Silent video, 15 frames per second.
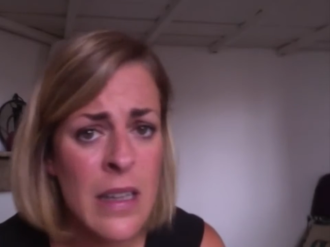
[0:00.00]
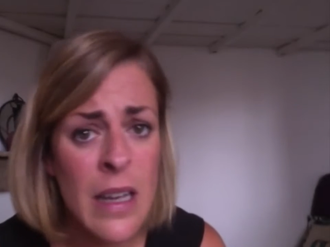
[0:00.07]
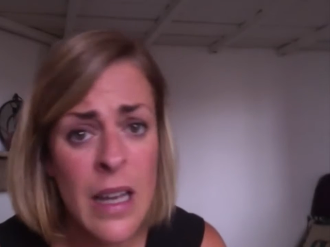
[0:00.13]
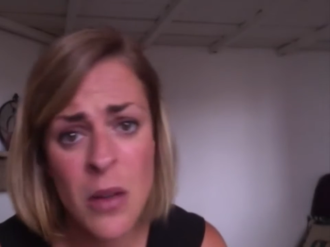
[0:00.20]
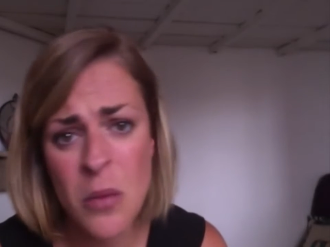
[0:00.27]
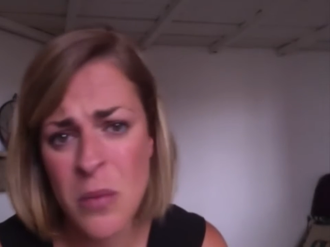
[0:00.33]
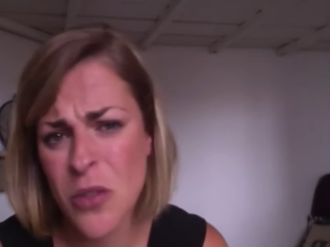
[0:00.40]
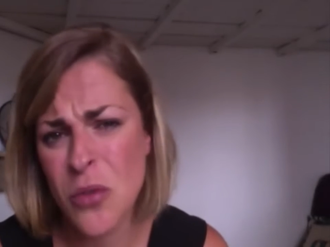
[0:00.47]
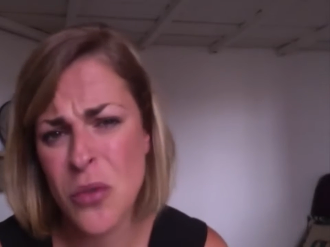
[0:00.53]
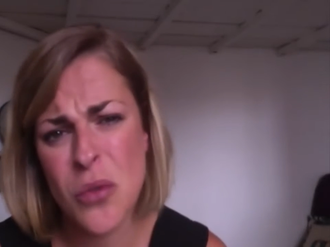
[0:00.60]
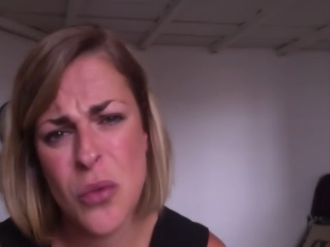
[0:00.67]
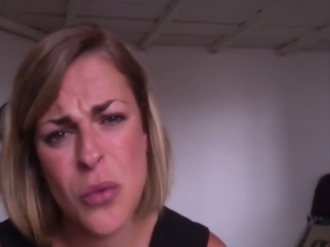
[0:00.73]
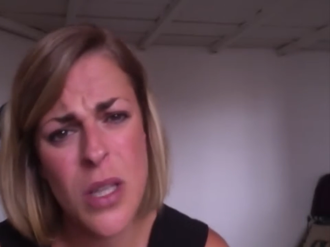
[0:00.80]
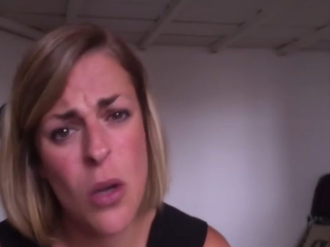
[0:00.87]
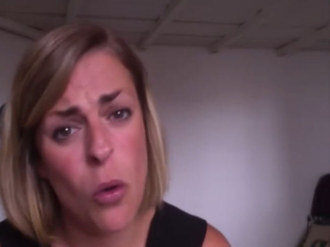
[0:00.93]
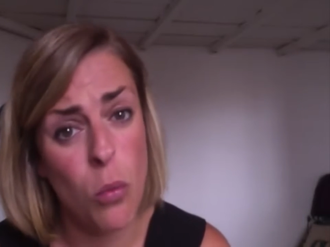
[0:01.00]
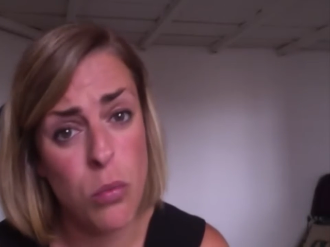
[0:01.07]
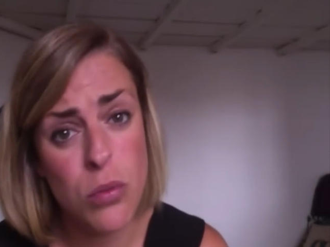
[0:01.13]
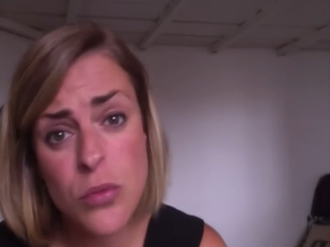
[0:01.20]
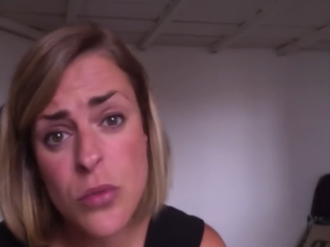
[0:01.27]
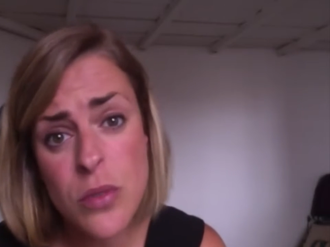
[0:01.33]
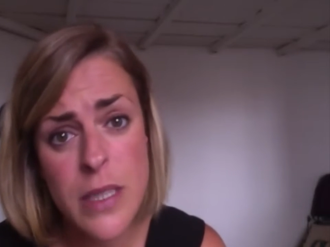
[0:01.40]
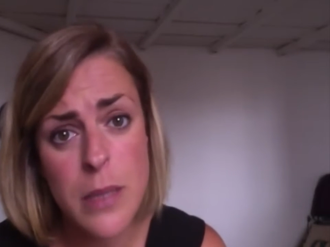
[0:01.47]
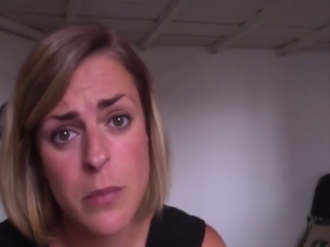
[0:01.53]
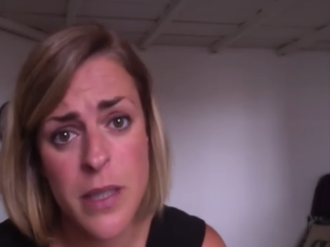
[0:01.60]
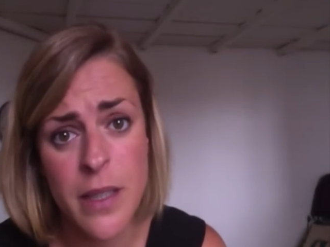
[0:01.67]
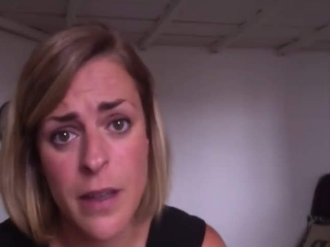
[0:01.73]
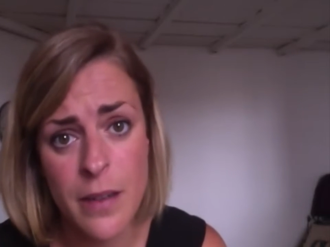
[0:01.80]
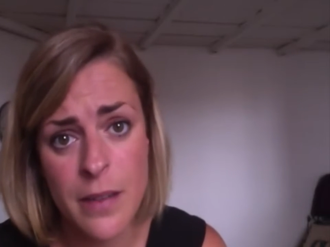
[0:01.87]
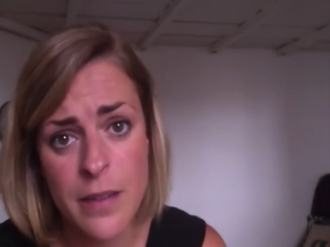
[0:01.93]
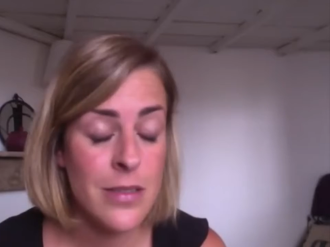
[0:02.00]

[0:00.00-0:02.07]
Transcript: Ah non, mais je suis au bout du slip, les gars.